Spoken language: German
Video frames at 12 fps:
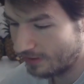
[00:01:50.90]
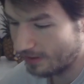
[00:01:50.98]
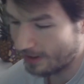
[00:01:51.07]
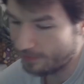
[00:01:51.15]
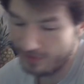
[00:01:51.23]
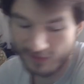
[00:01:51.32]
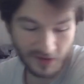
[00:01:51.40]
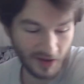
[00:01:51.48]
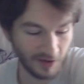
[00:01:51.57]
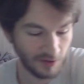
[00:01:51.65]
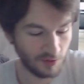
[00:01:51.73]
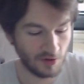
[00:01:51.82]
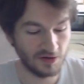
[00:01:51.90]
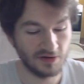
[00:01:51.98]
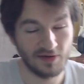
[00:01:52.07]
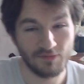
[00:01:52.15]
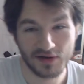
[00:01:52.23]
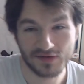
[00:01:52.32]
Hab mir das eingerührt und
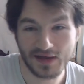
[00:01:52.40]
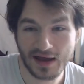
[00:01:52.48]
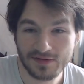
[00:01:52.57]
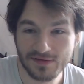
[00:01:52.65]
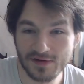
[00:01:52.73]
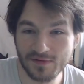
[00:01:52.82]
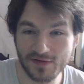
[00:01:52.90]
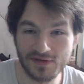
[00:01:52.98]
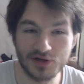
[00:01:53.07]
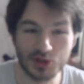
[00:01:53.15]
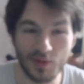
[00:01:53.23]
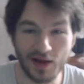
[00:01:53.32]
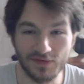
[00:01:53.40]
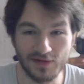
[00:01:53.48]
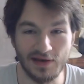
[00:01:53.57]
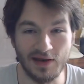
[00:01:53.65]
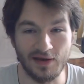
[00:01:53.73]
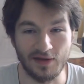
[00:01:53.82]
das war das Einzige, was den Schmerz
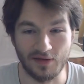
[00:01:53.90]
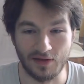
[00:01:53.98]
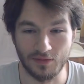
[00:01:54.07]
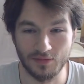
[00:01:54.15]
gelindert hat.